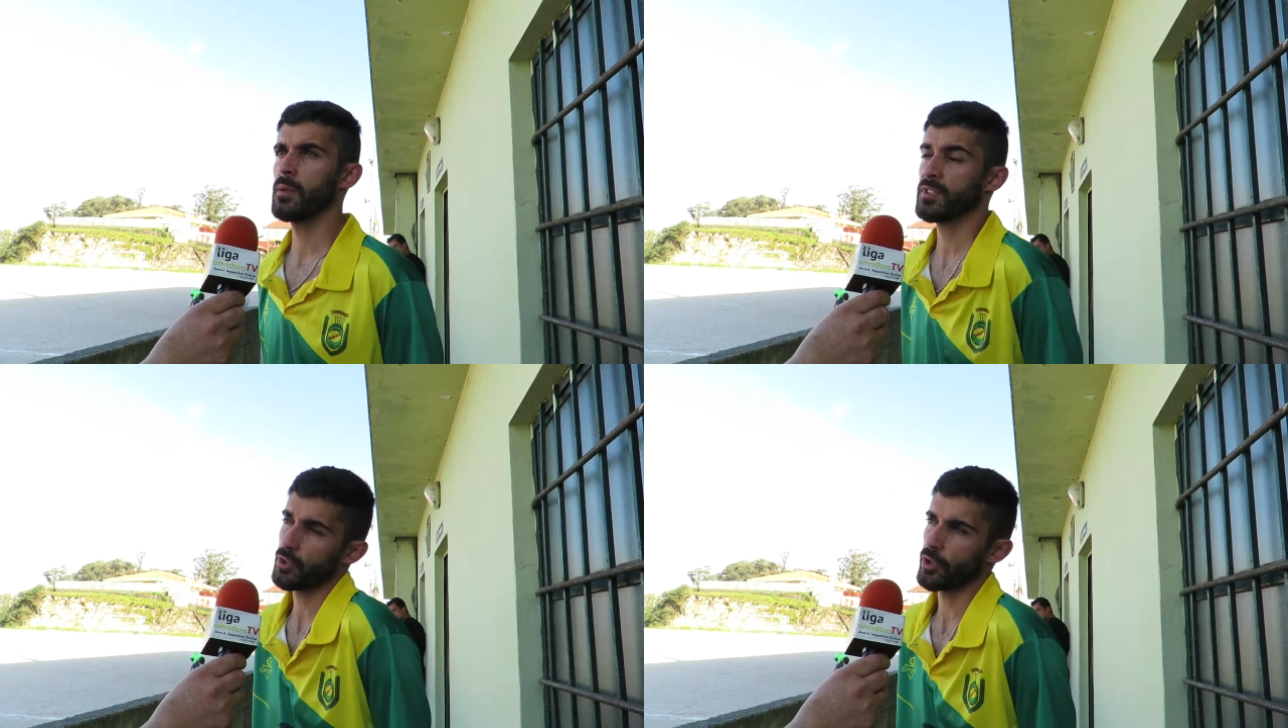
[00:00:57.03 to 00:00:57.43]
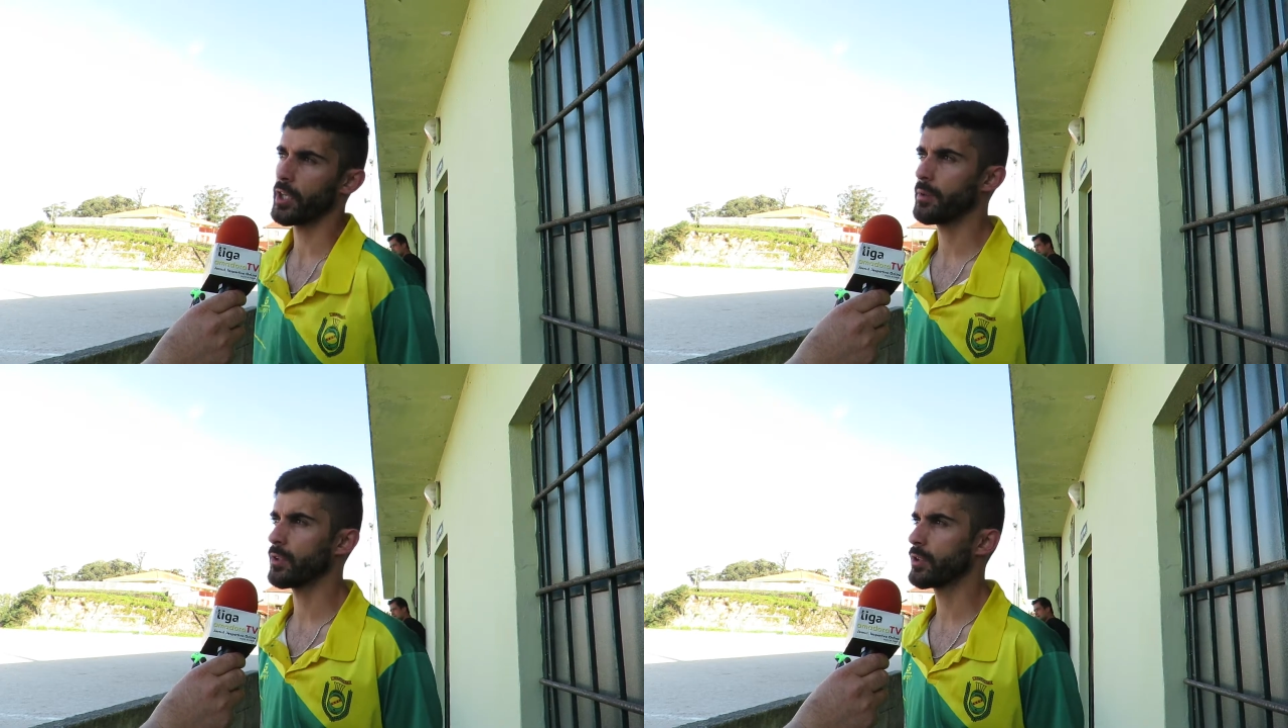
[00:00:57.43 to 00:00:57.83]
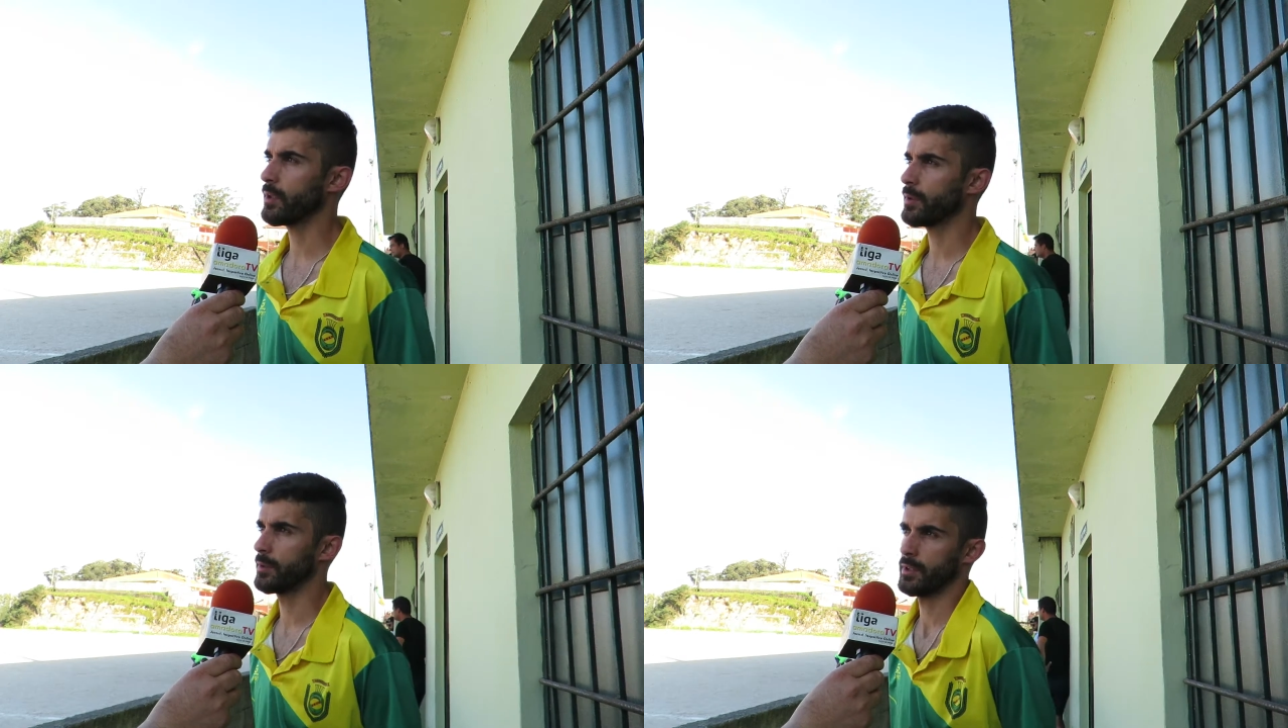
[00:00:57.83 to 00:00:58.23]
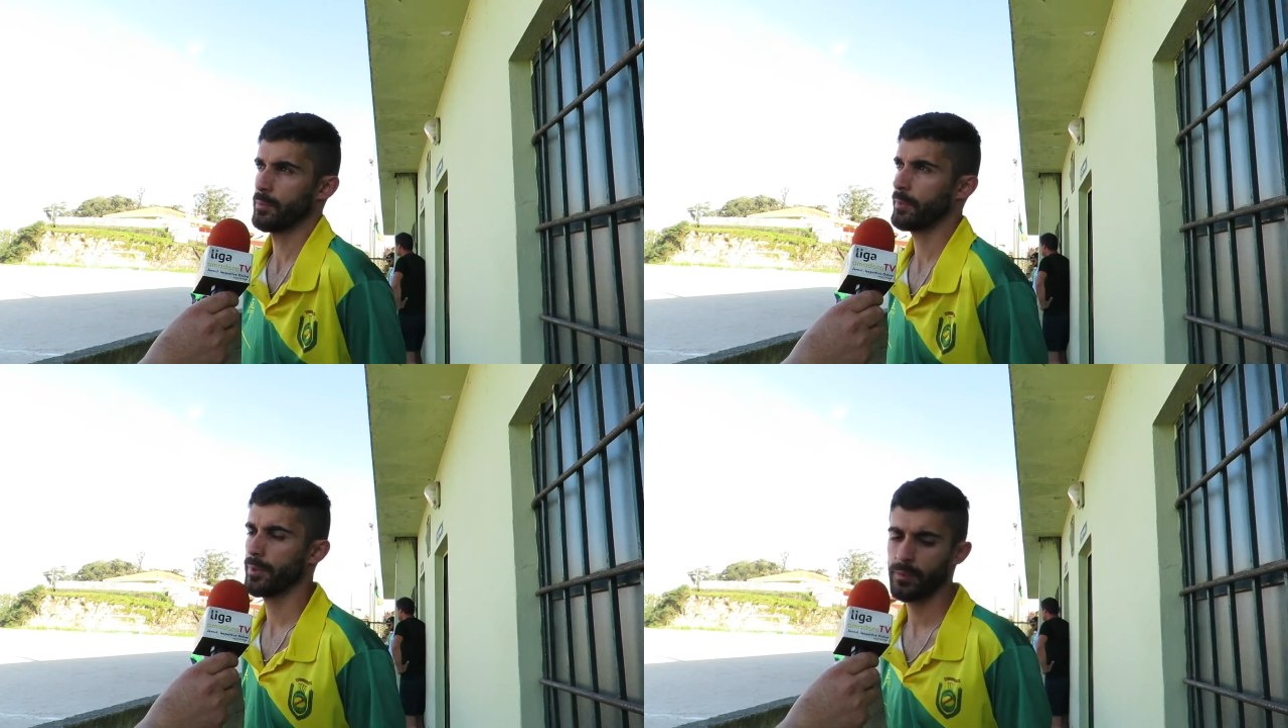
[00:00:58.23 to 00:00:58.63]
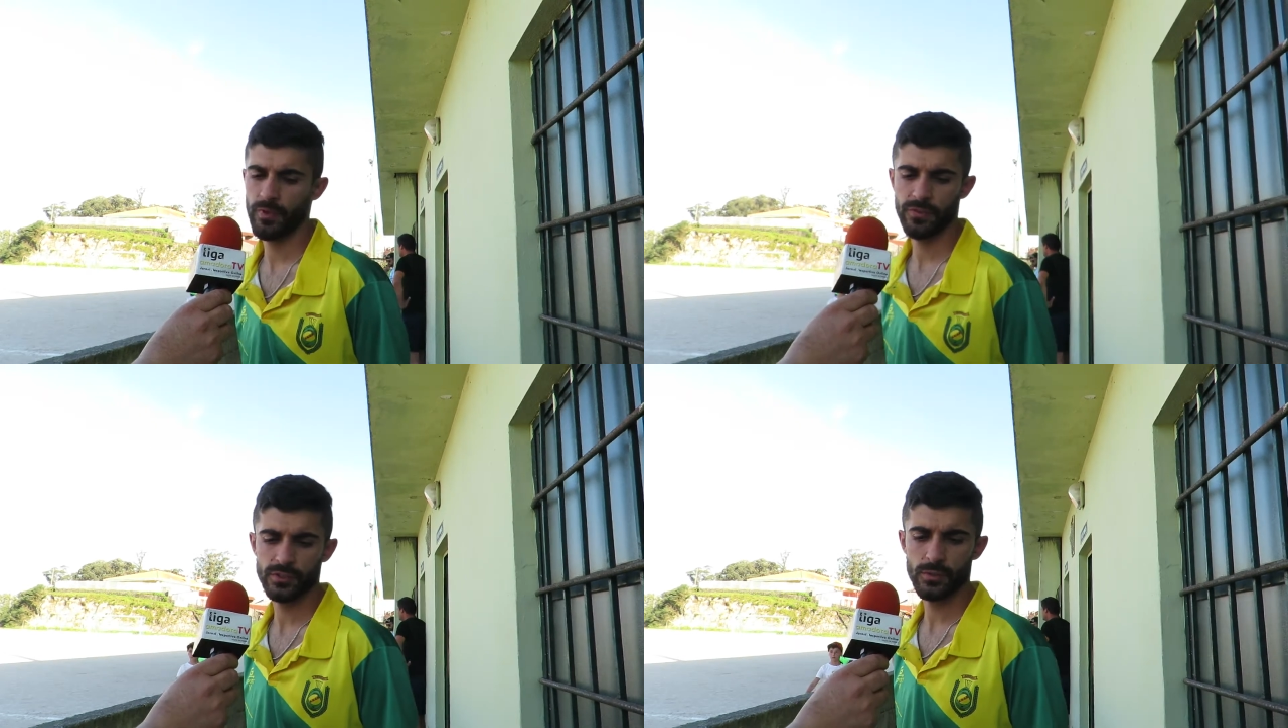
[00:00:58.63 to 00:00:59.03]
Mas é um derby, é um derby.
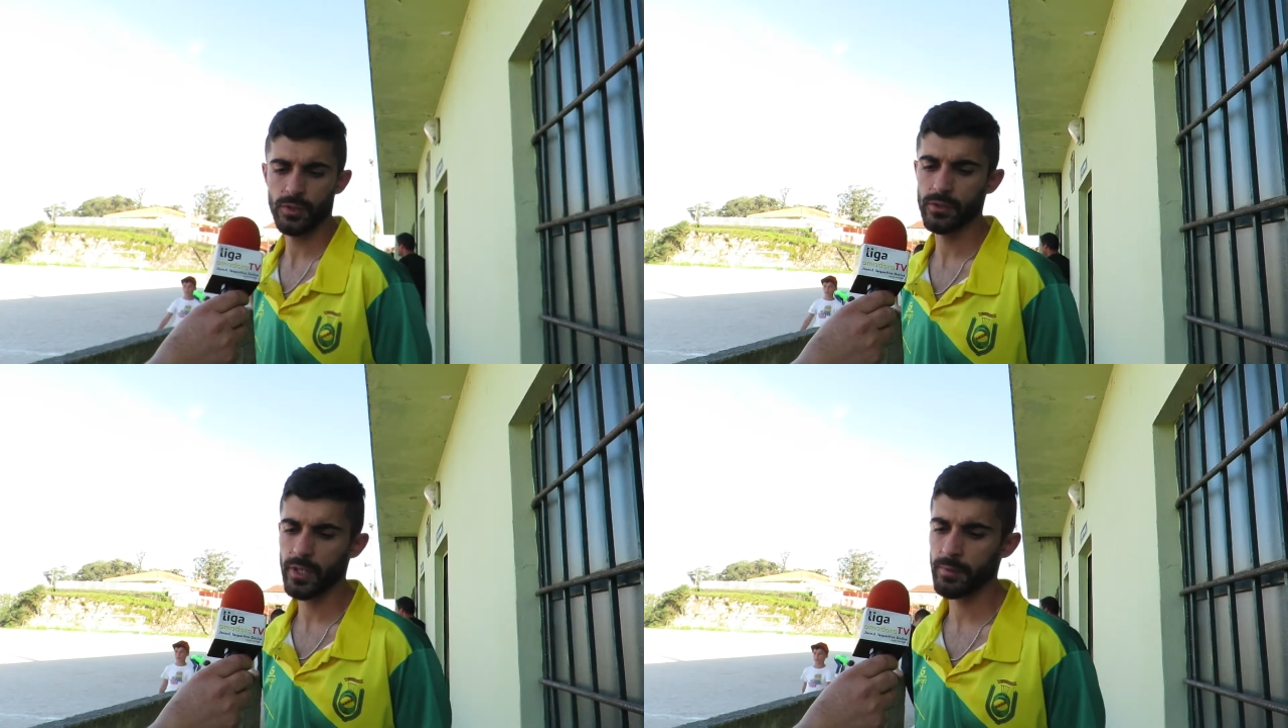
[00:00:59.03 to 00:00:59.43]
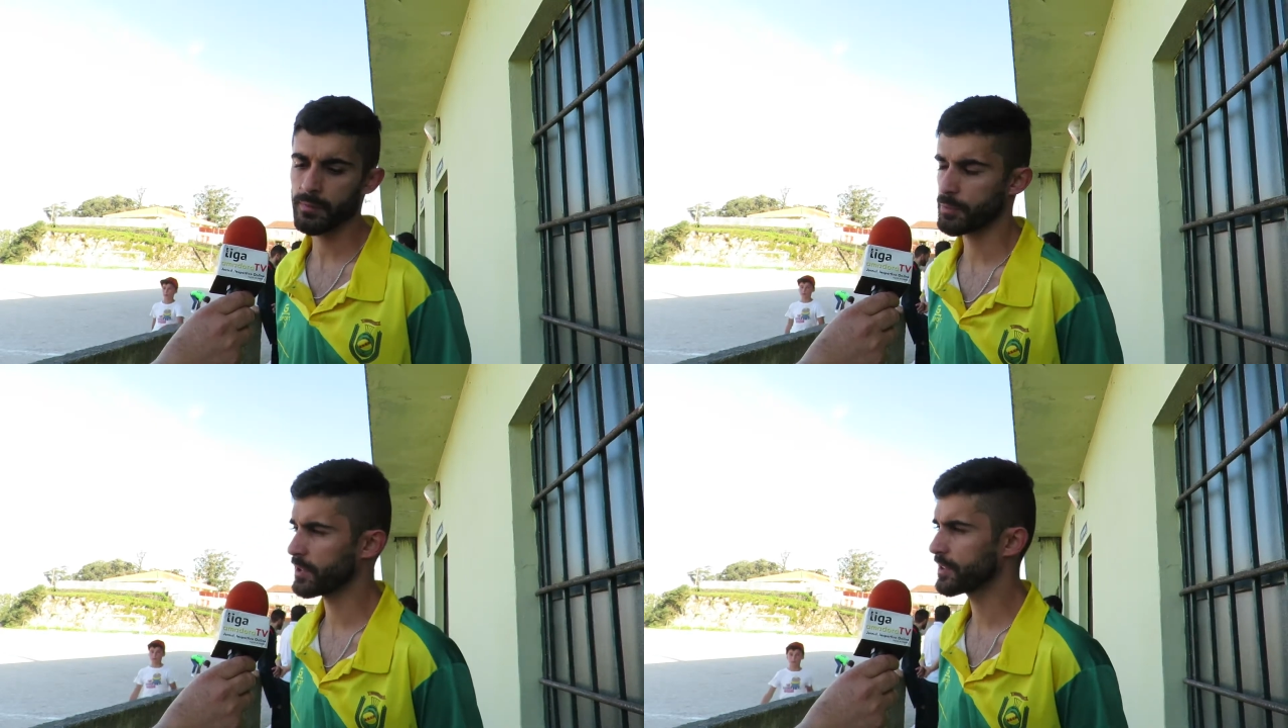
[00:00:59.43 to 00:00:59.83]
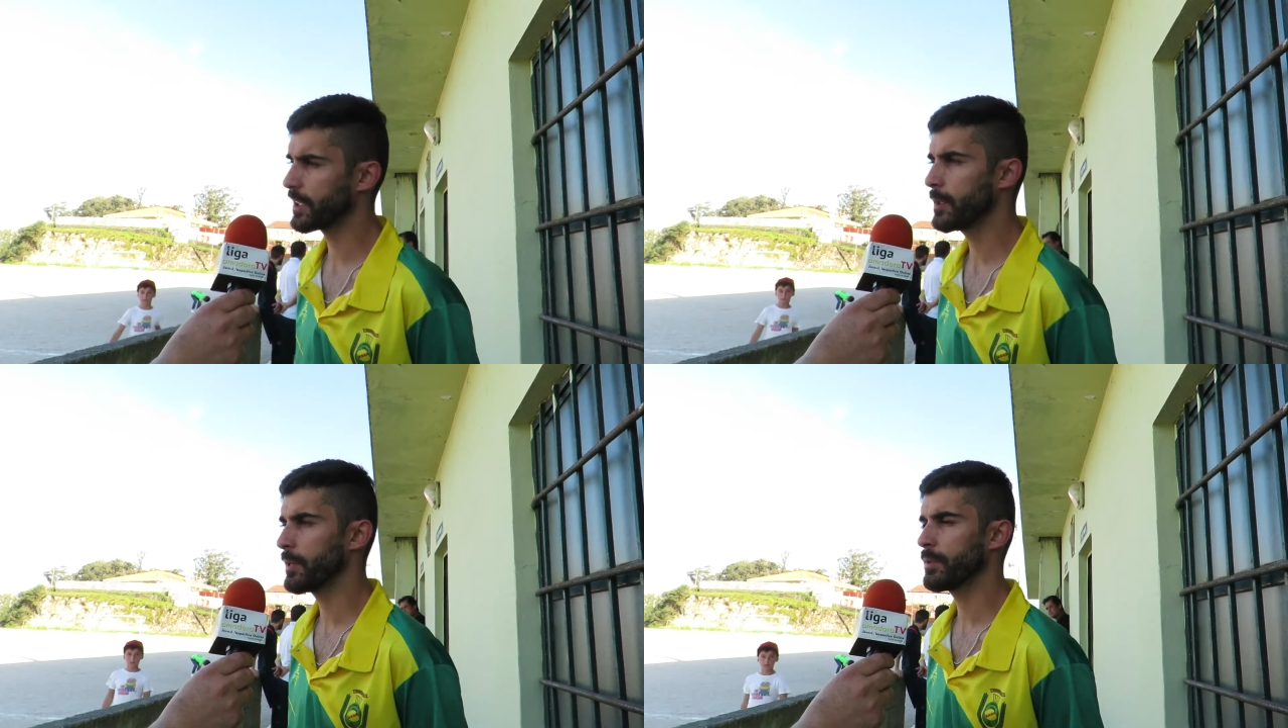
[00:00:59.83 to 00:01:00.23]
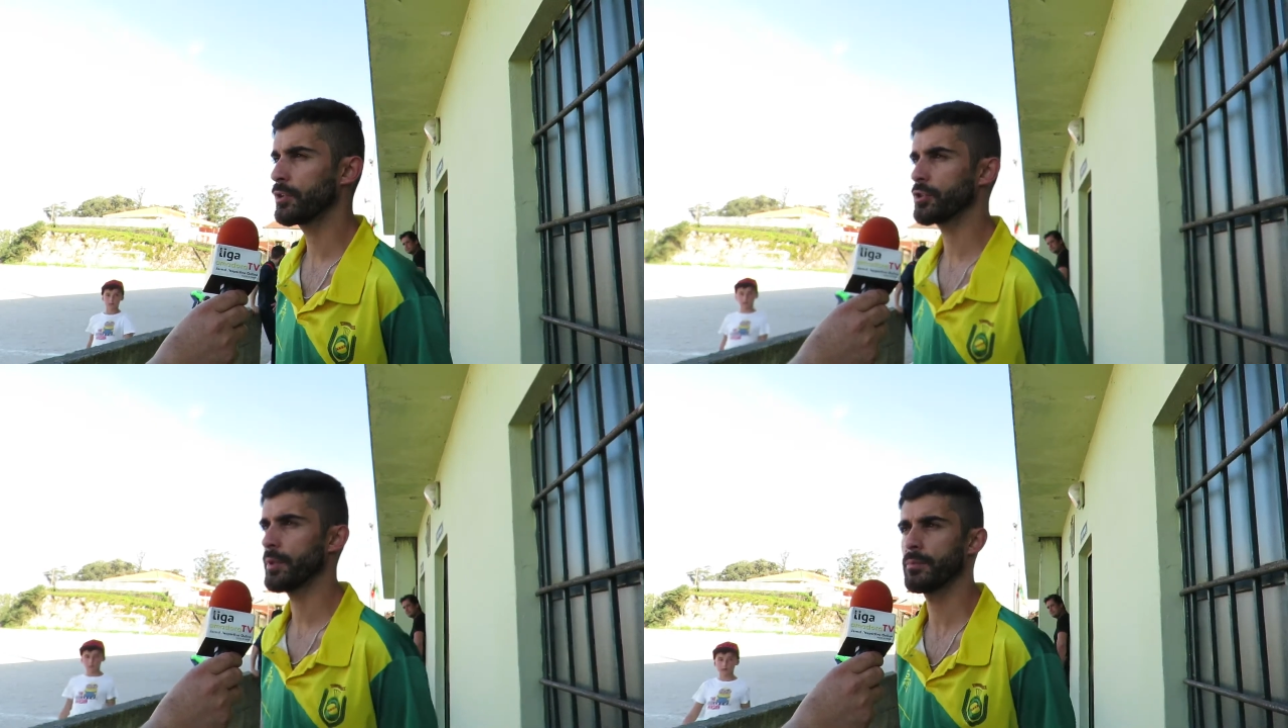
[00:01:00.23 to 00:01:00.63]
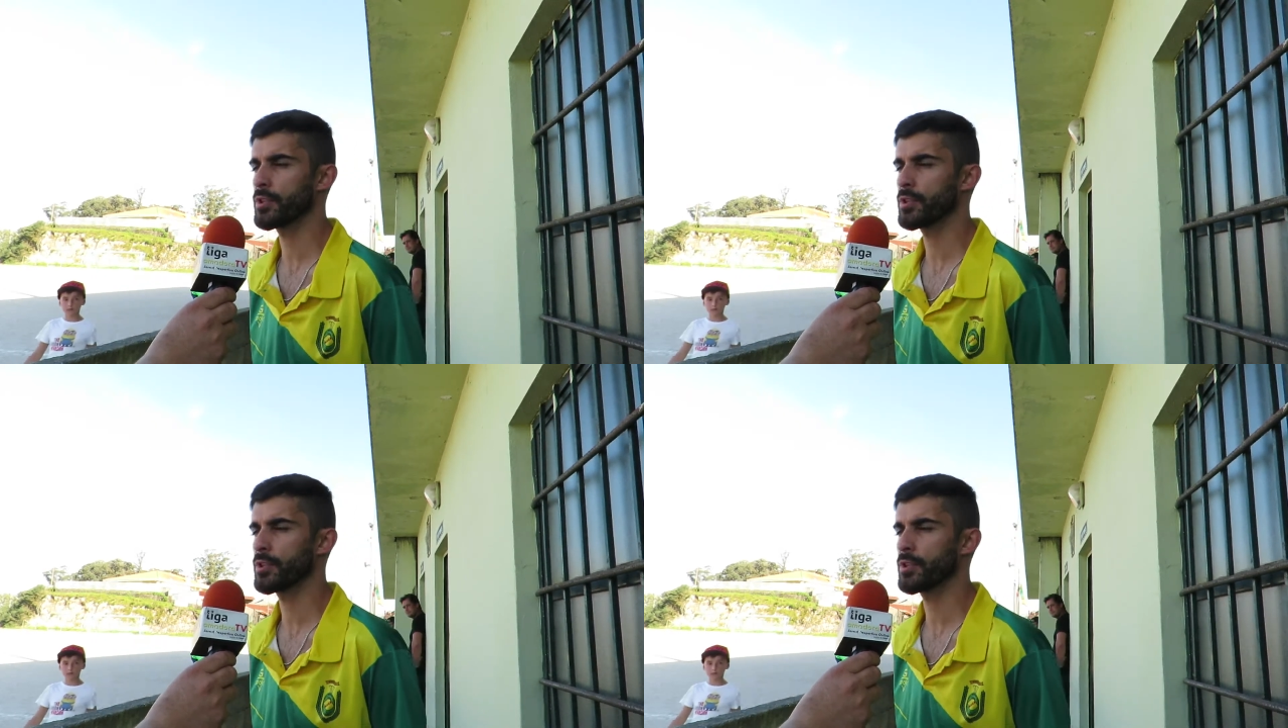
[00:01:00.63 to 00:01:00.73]
Primeira razão é um derby, mas penso que a equipa bateu-se bem,